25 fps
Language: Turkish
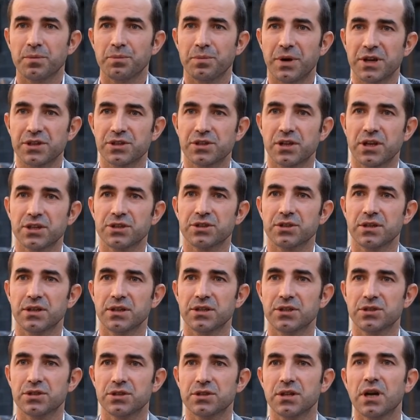
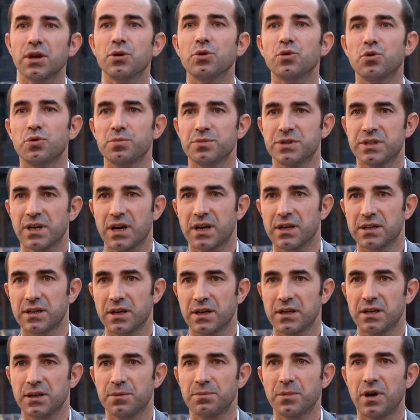başlangıcından günümüze
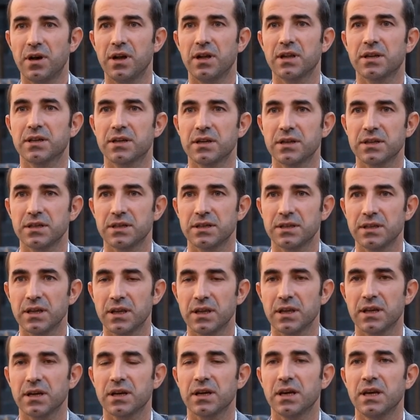kadar 26
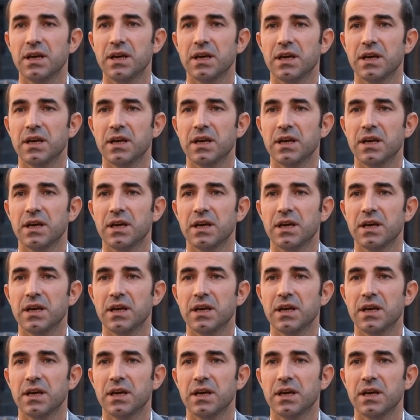yıllık